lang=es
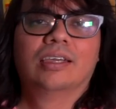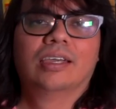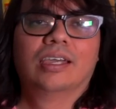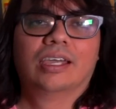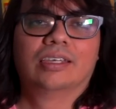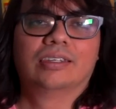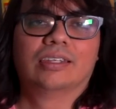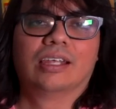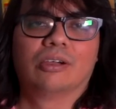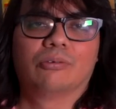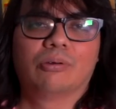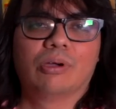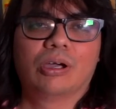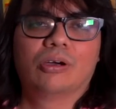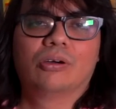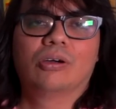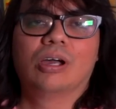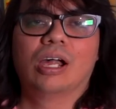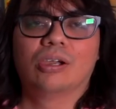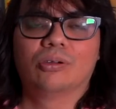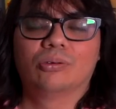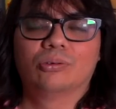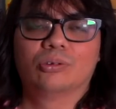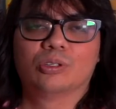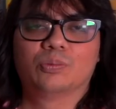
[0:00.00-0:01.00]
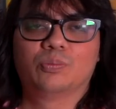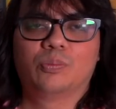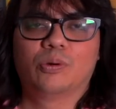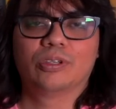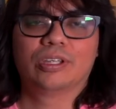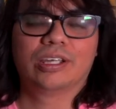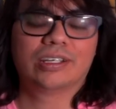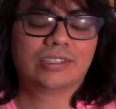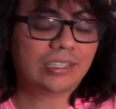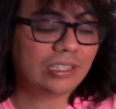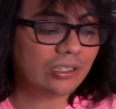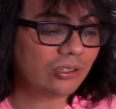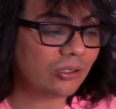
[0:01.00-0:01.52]
en el juego algunos
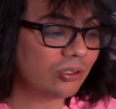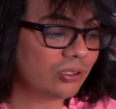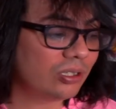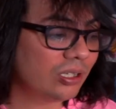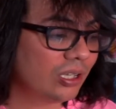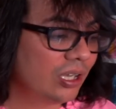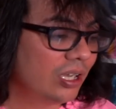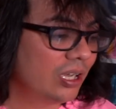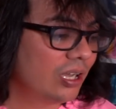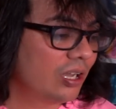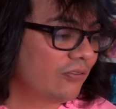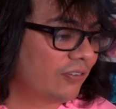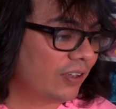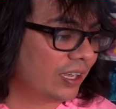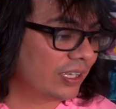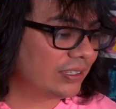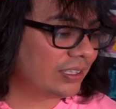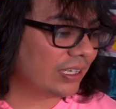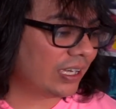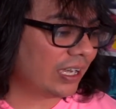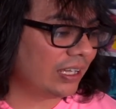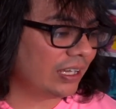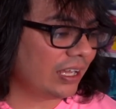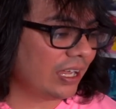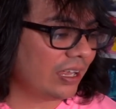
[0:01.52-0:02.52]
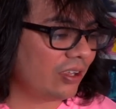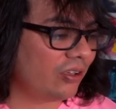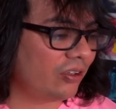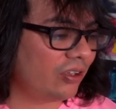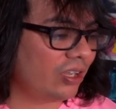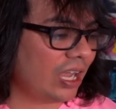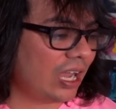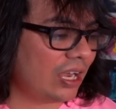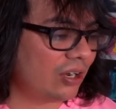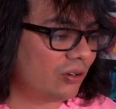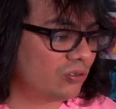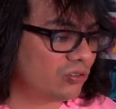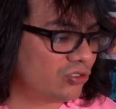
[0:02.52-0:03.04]
podercitos. Fíjense que el día de hoy
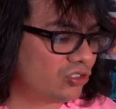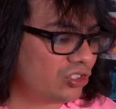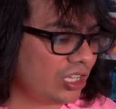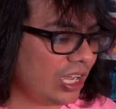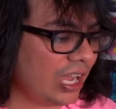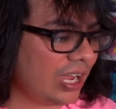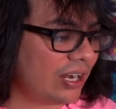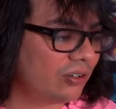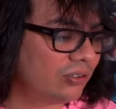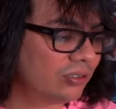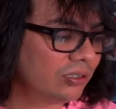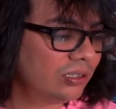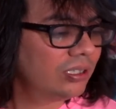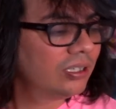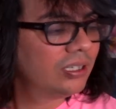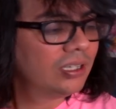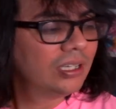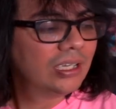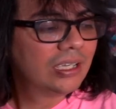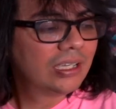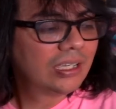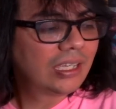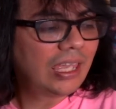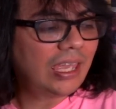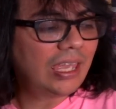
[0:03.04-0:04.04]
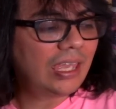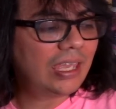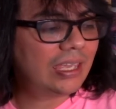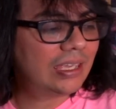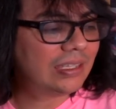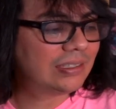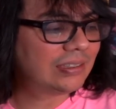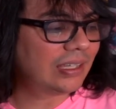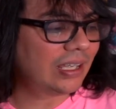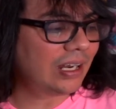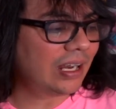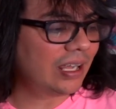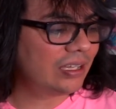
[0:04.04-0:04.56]
anunciaron que
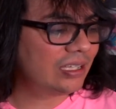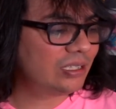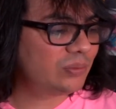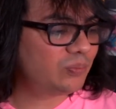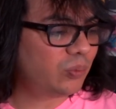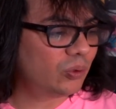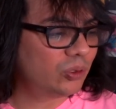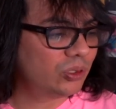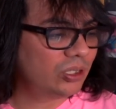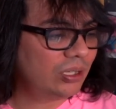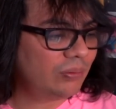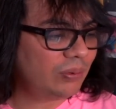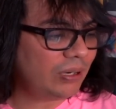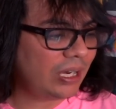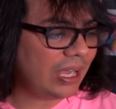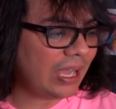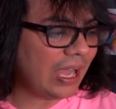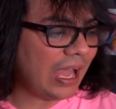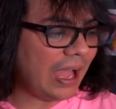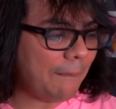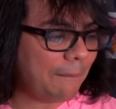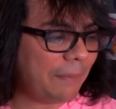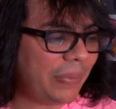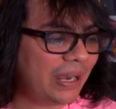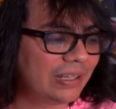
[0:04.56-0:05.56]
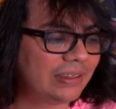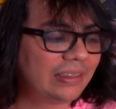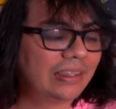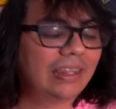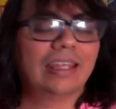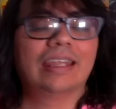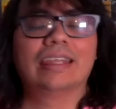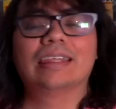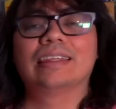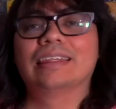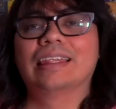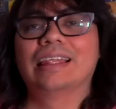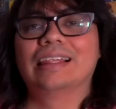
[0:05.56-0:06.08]
estará disponible a
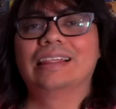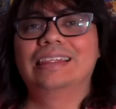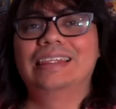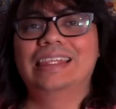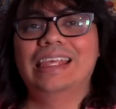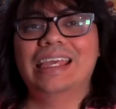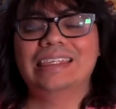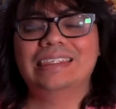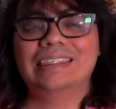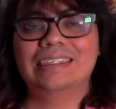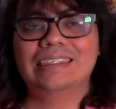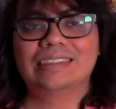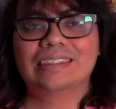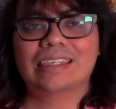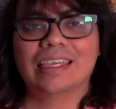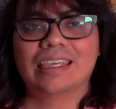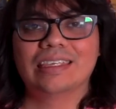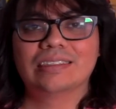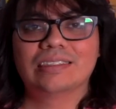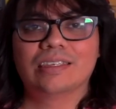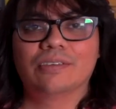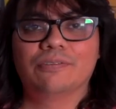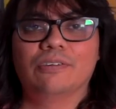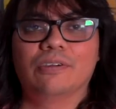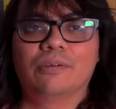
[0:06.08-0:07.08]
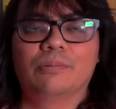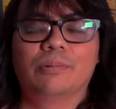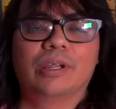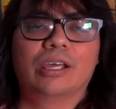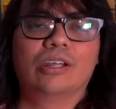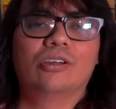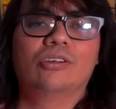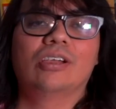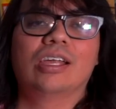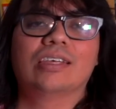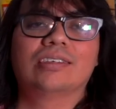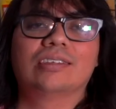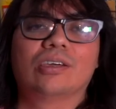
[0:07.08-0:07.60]
partir del 16 de
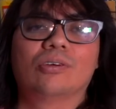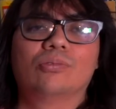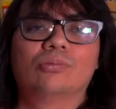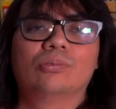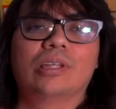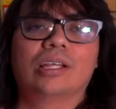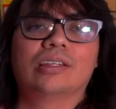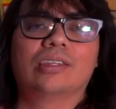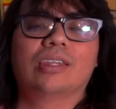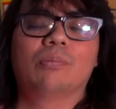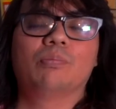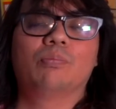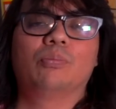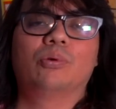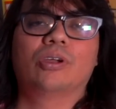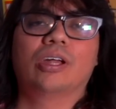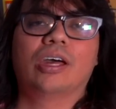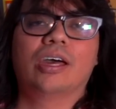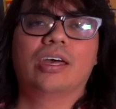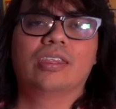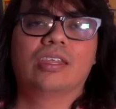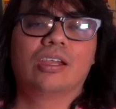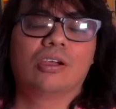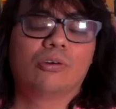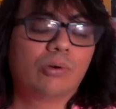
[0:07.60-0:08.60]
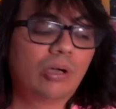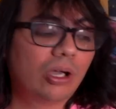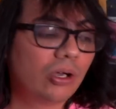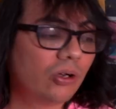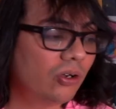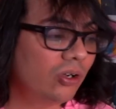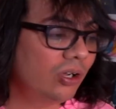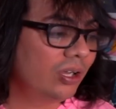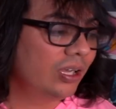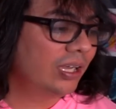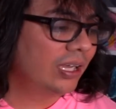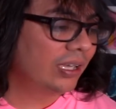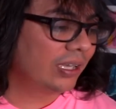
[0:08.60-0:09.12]
febrero la segunda temporada del
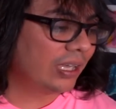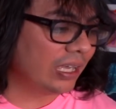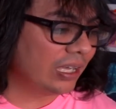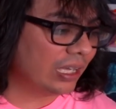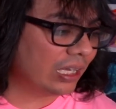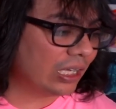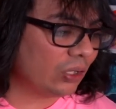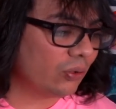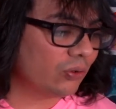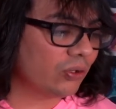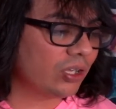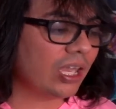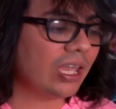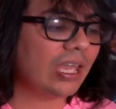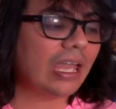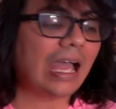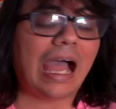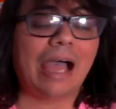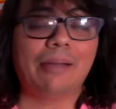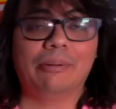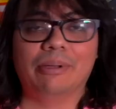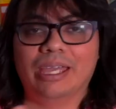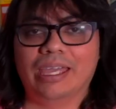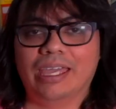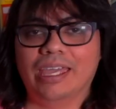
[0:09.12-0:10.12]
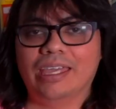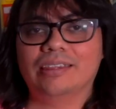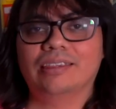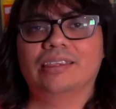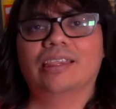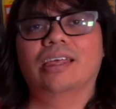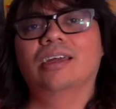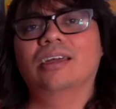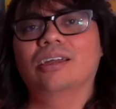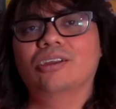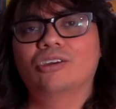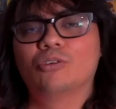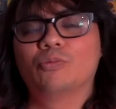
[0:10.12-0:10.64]
juego que incluye a
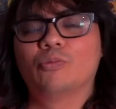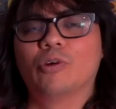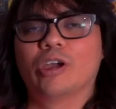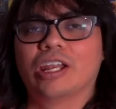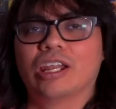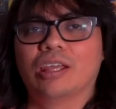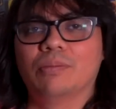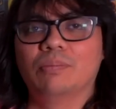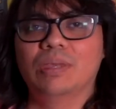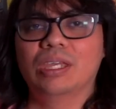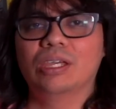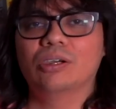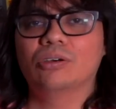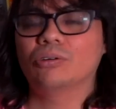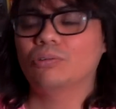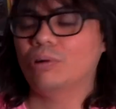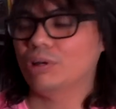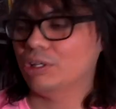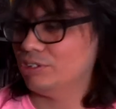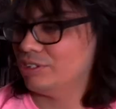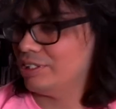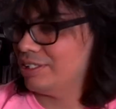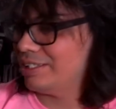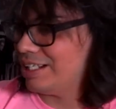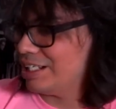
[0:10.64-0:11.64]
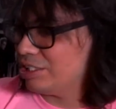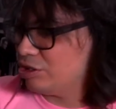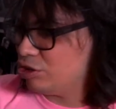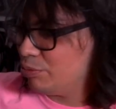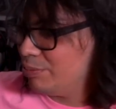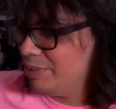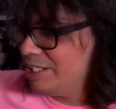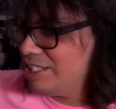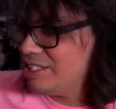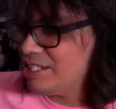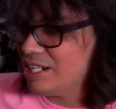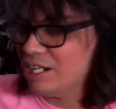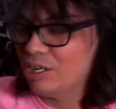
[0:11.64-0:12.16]
Vegeta como enemigo cuando se
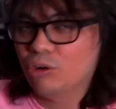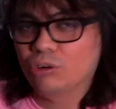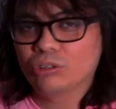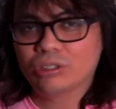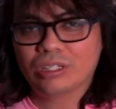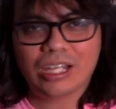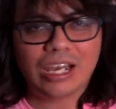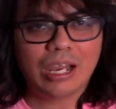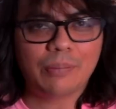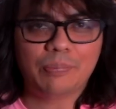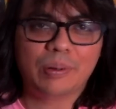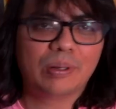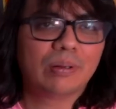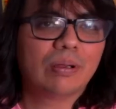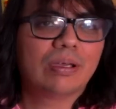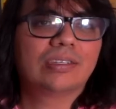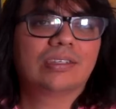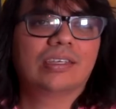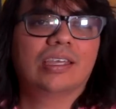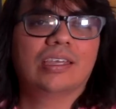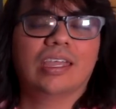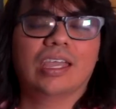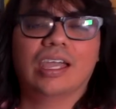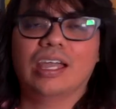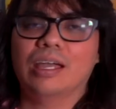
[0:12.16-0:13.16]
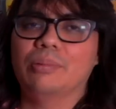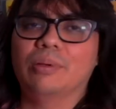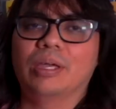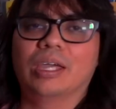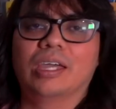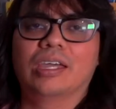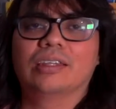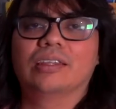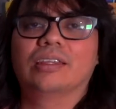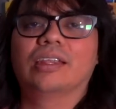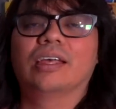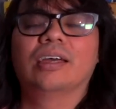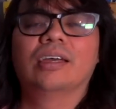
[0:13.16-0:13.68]
transforma en Changote, la primera vez que llega
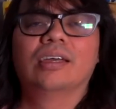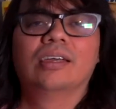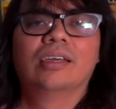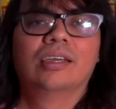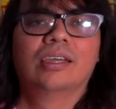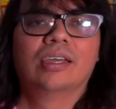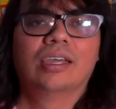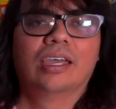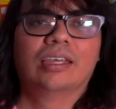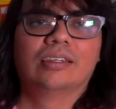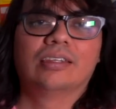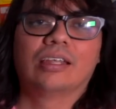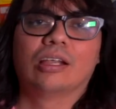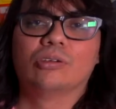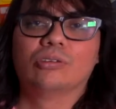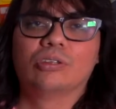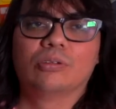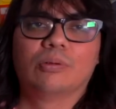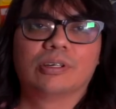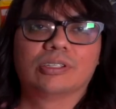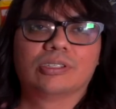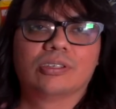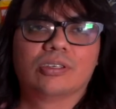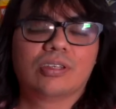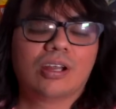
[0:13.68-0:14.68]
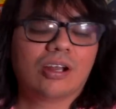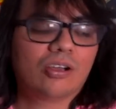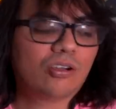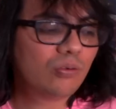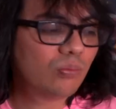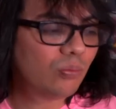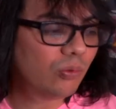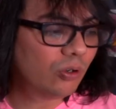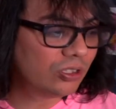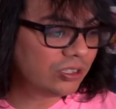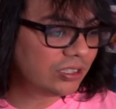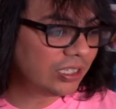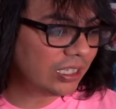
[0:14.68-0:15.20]
Vegeta en el universo de
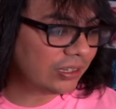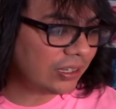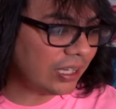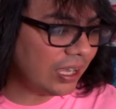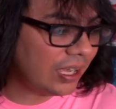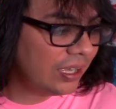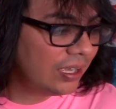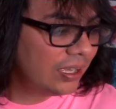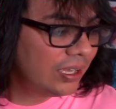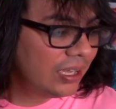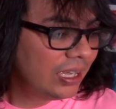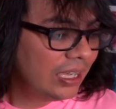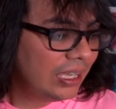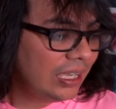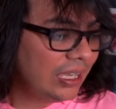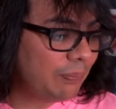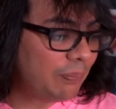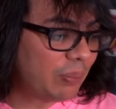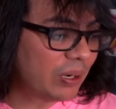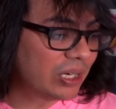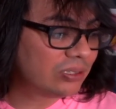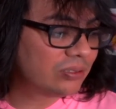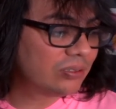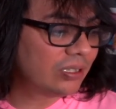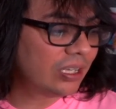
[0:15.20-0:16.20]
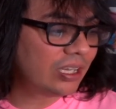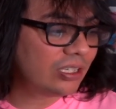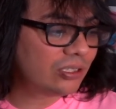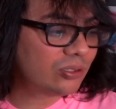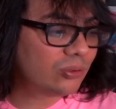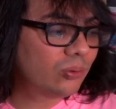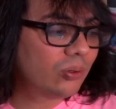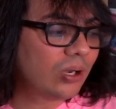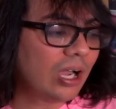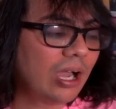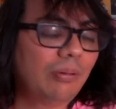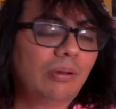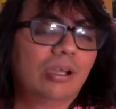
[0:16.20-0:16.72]
Dragon Ball Z y personajes
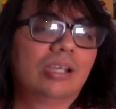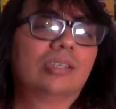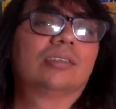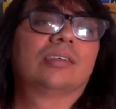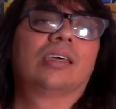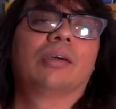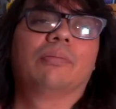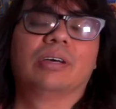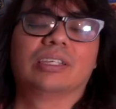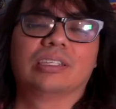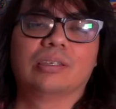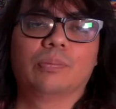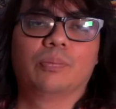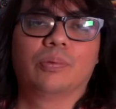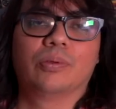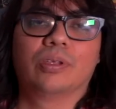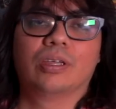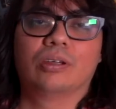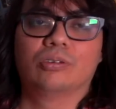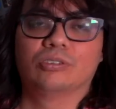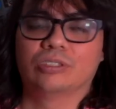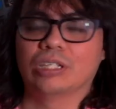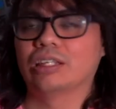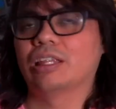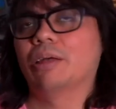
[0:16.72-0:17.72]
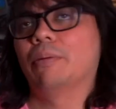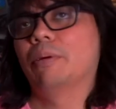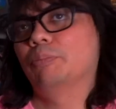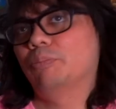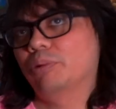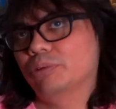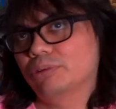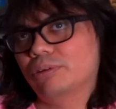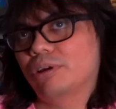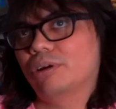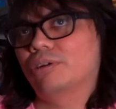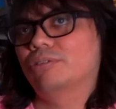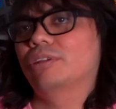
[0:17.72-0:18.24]
jugables que vas a poder, o sea, también
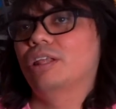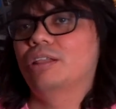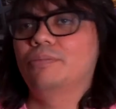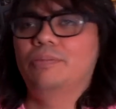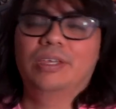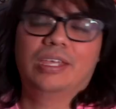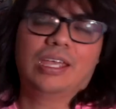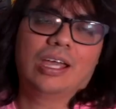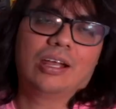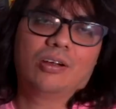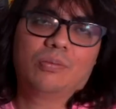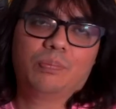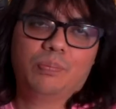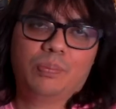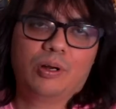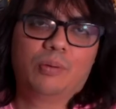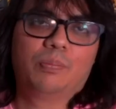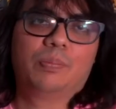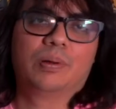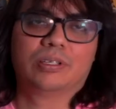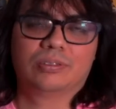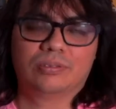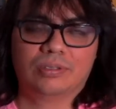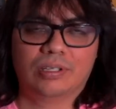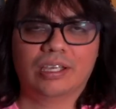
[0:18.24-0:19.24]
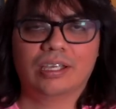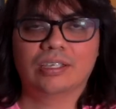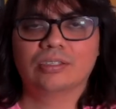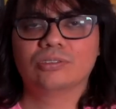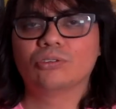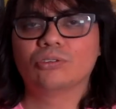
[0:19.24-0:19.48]
puedes jugar con el villano, pero personajes